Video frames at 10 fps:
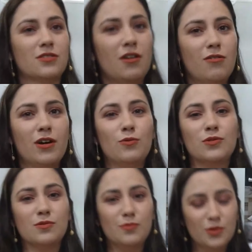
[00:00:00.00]
Então agora eu
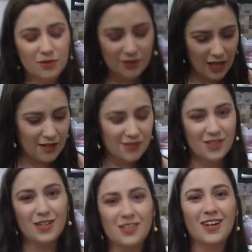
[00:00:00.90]
uso muito
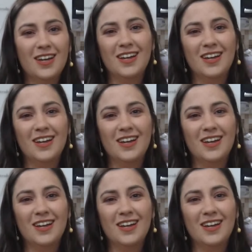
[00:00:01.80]
tênis, gente.